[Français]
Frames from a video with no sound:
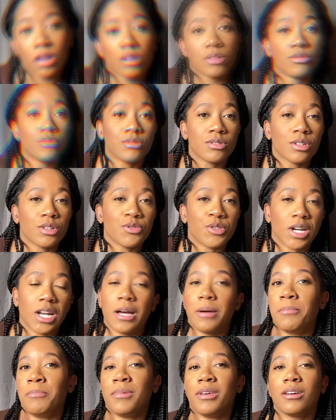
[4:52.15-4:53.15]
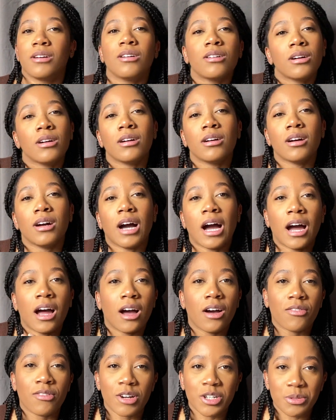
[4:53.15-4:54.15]
Donc voilà, mais euh,
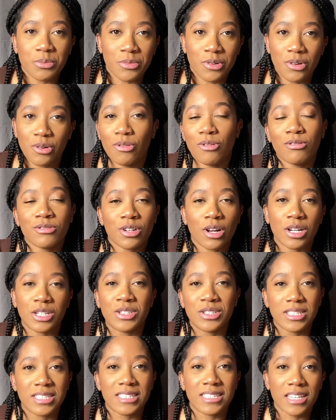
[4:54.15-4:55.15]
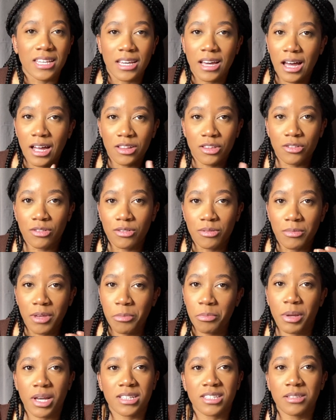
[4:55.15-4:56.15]
ah, franchement aujourd'hui c'est un de mes
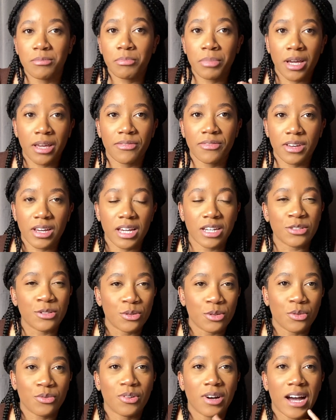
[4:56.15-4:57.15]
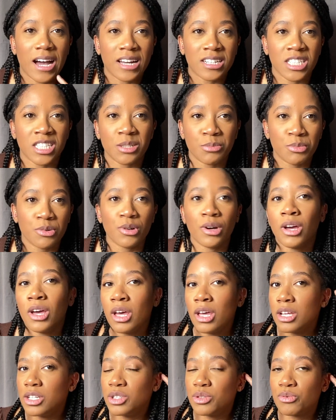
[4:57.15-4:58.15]
piercings préférés, je le trouve archi beau.
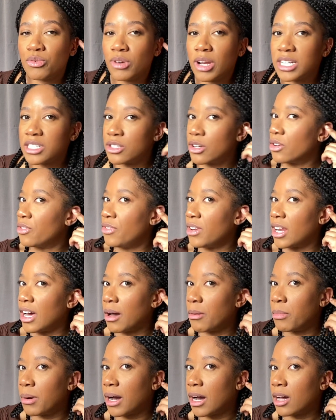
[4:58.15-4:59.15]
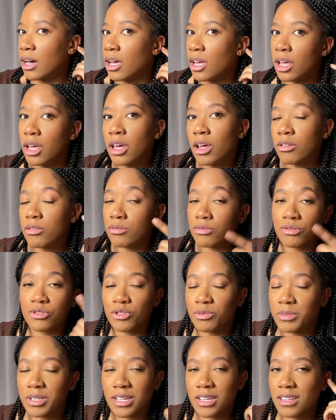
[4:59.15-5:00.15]
Du coup là j'ai enlevé la barre, je
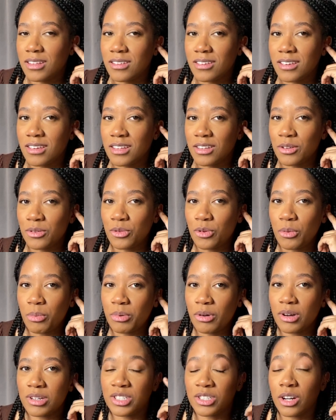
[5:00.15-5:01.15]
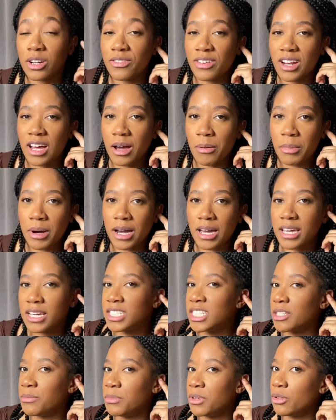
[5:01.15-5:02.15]
vous mettrai des, des gros plans. J'ai enlevé la barre et
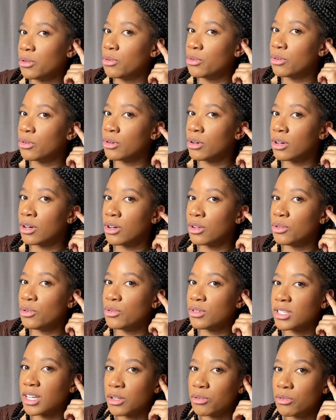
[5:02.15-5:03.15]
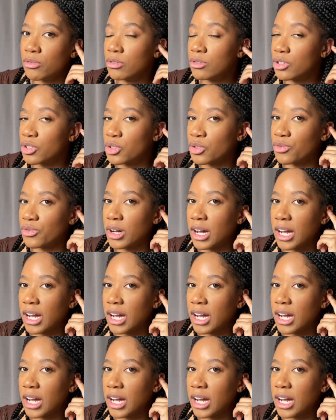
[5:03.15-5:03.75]
j'ai mis deux, euh, deux, anneaux qui se trouve